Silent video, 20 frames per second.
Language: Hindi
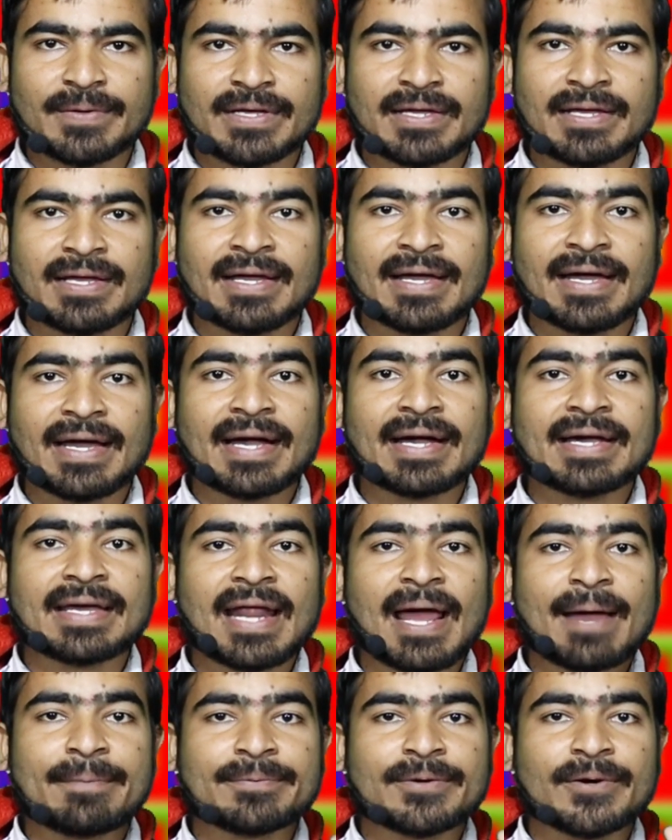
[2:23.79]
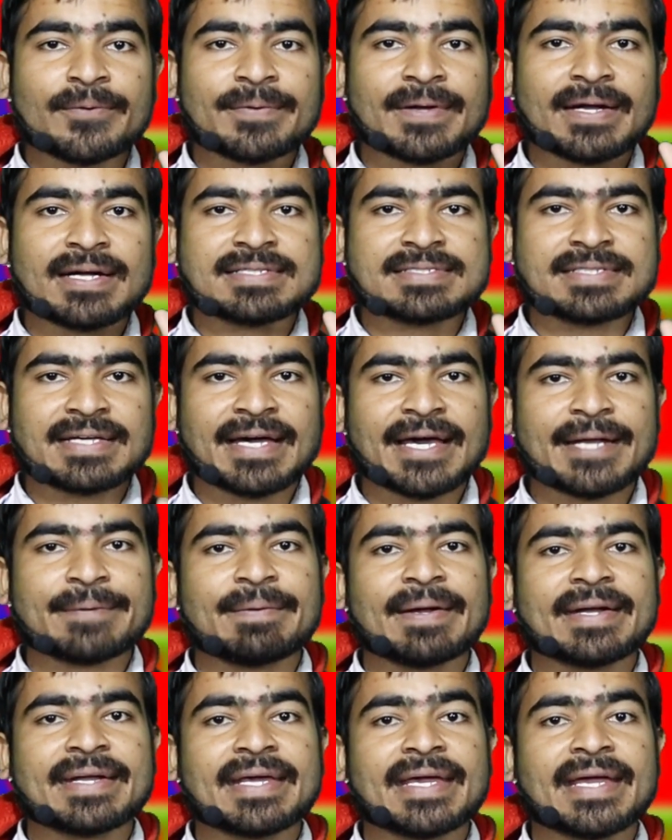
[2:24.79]
भी अगर आप आपको फ्रेंड्स घर
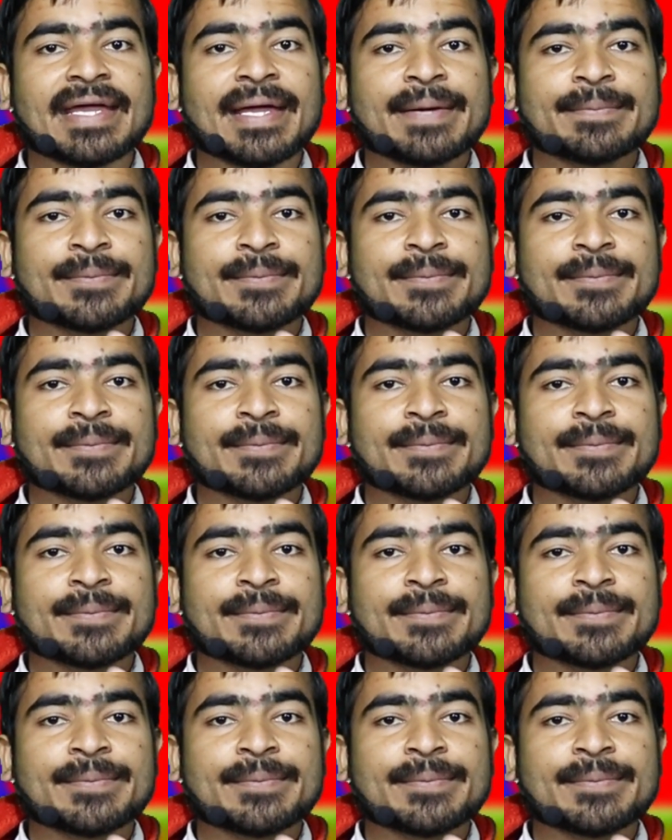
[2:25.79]
बैठे